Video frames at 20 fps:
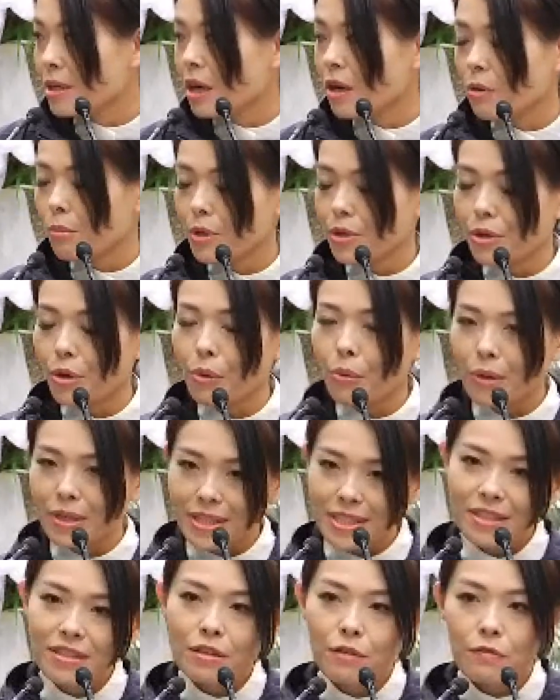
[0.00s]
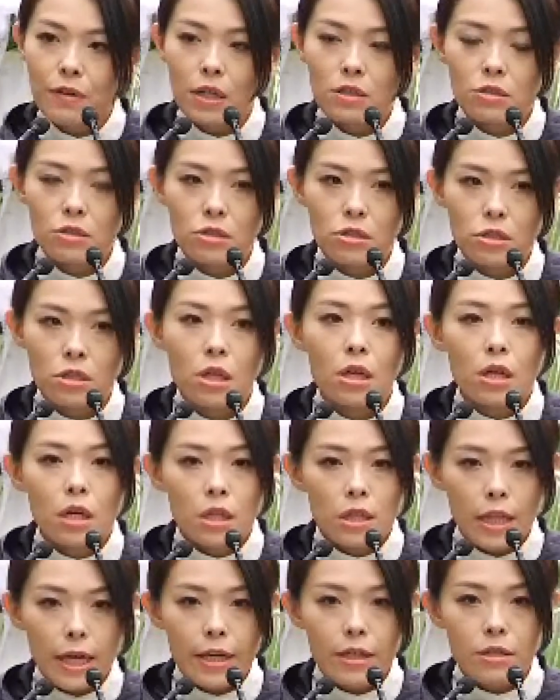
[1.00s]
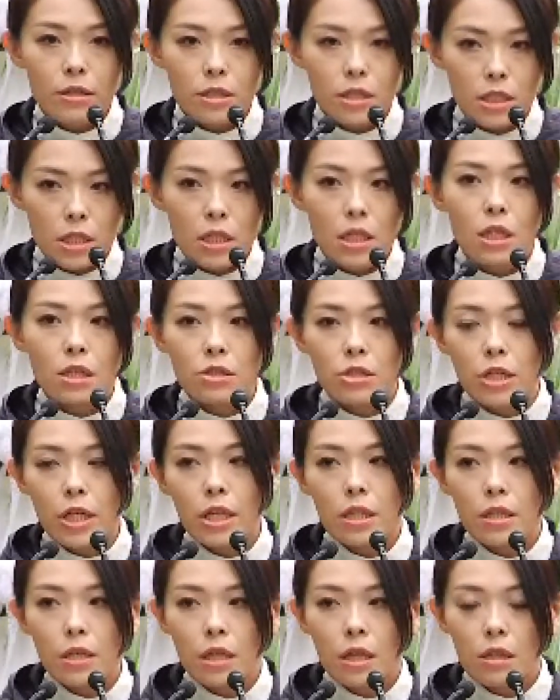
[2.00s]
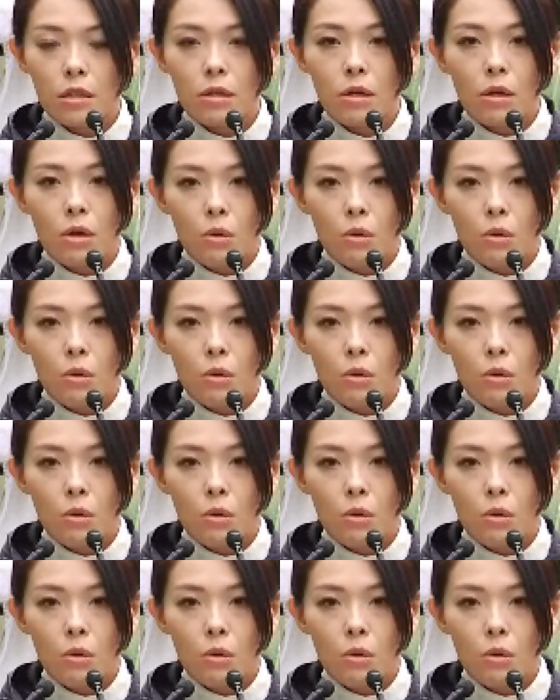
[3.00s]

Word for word: 让我们用温馨的方式来纪念这一天，